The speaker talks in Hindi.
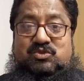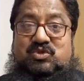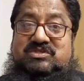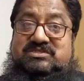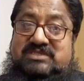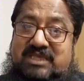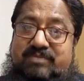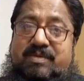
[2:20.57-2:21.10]
तो
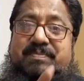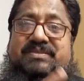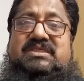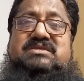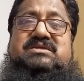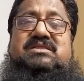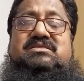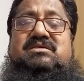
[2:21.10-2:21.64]
इससे भी पता
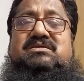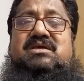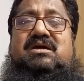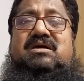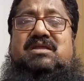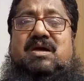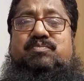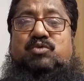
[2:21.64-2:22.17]
चलता है कि
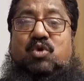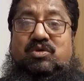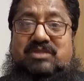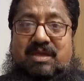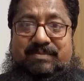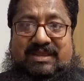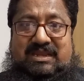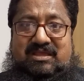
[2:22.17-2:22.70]
अगर आपको
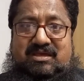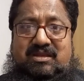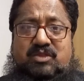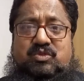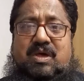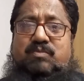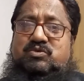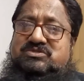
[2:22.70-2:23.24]
अहदा मिलेगा ना
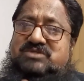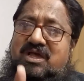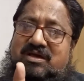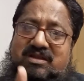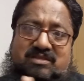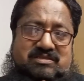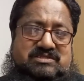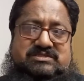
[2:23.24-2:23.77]
तो आप उसका
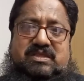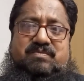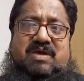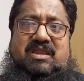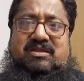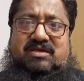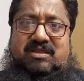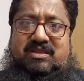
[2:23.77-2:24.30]
गलत
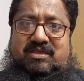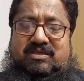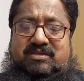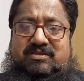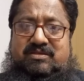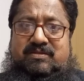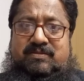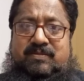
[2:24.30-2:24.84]
इस्तेमाल करेंगे
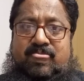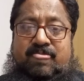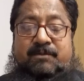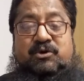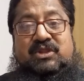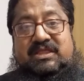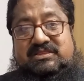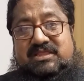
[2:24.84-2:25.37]

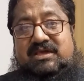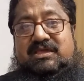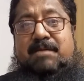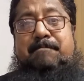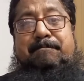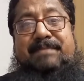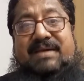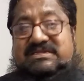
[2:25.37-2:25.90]
और हती कि
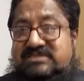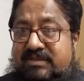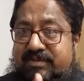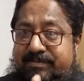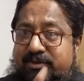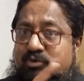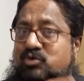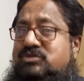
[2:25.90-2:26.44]
हम पैसे में
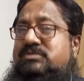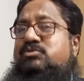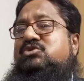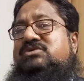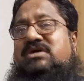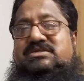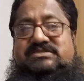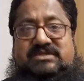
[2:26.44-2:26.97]
भी
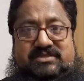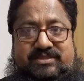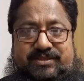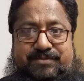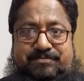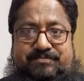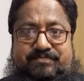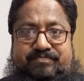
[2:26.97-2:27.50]
खुर्दबुद कर सकते
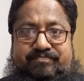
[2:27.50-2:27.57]
हैं